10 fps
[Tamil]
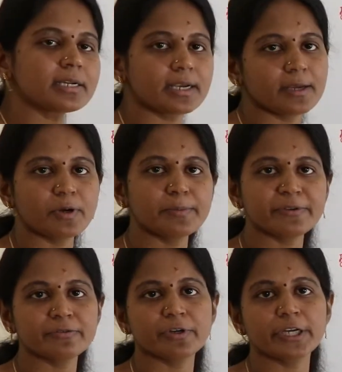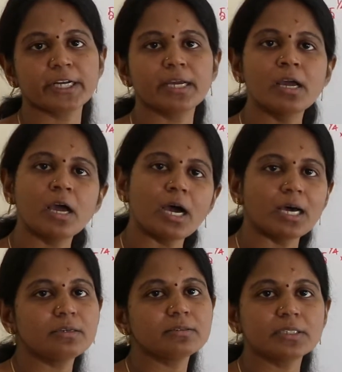இருக்கலையே ஒன் பை ஃபோருங்கிற
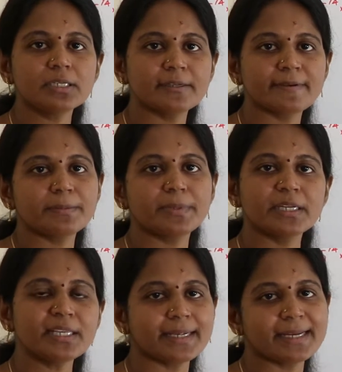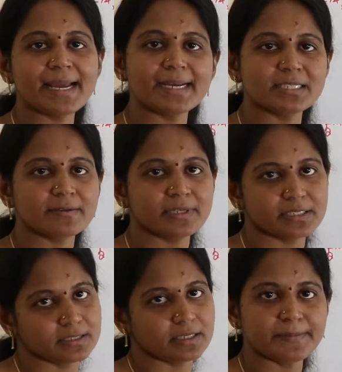அதை வந்துட்டு டிவைட் பண்ணி என்ன ஆன்சர்
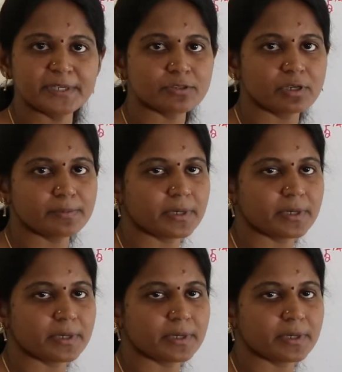வருது அப்படின்னு சொல்லிட்டு